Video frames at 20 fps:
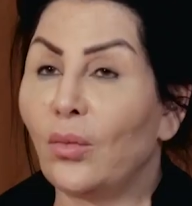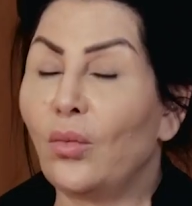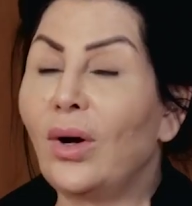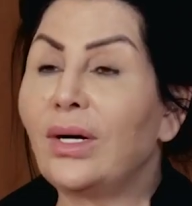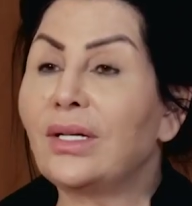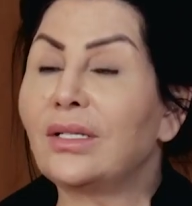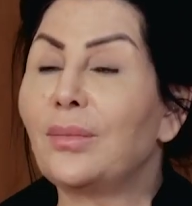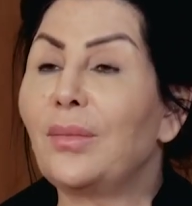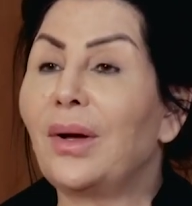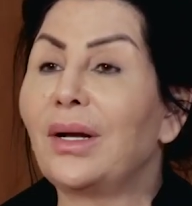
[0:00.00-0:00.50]

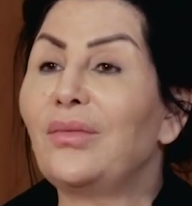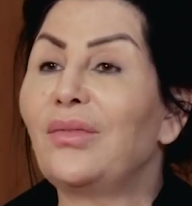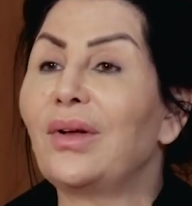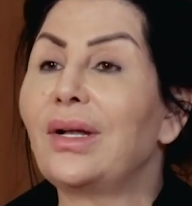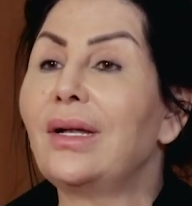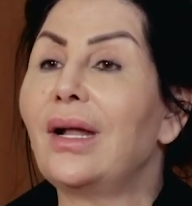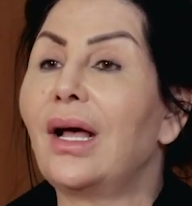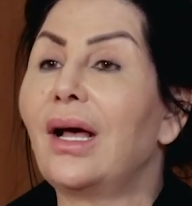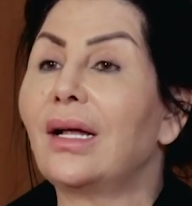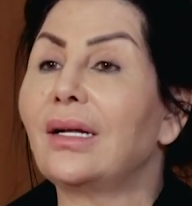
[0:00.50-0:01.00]
وقت ما
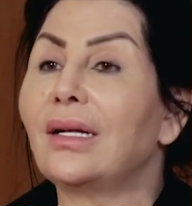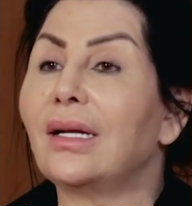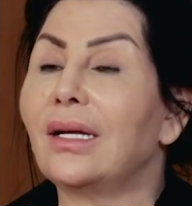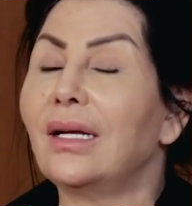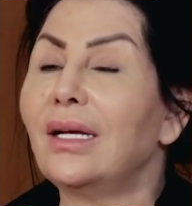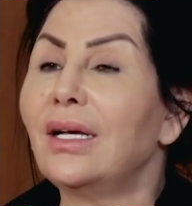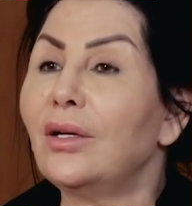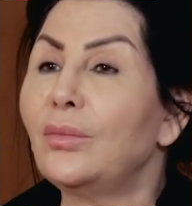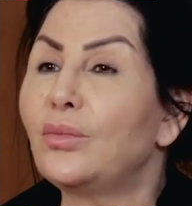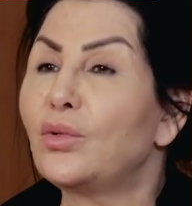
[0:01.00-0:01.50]
الفنان
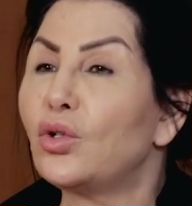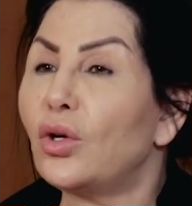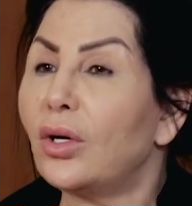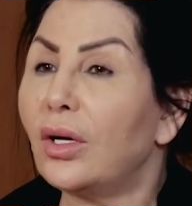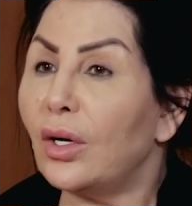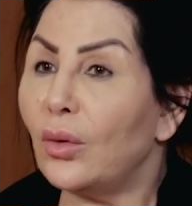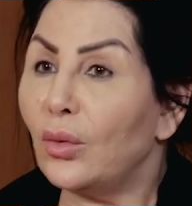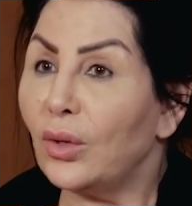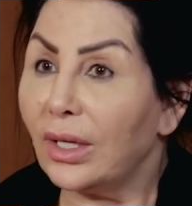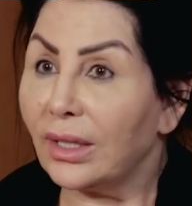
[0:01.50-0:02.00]
يحب
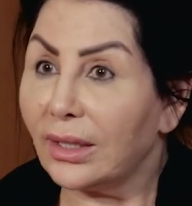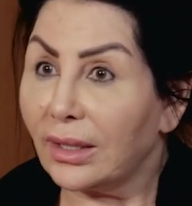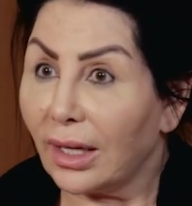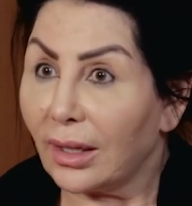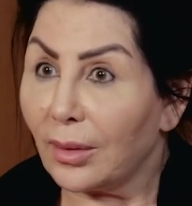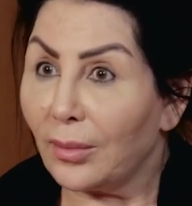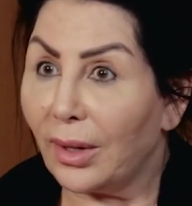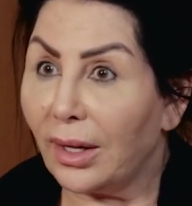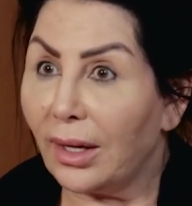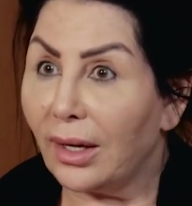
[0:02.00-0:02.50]
شغله
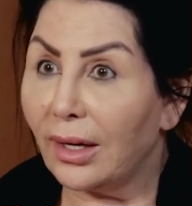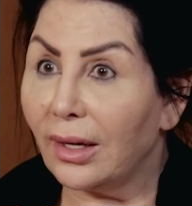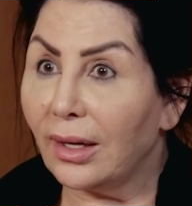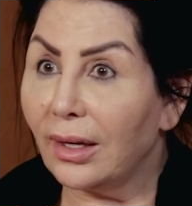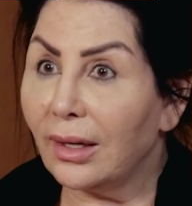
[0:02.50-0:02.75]
ويحترمه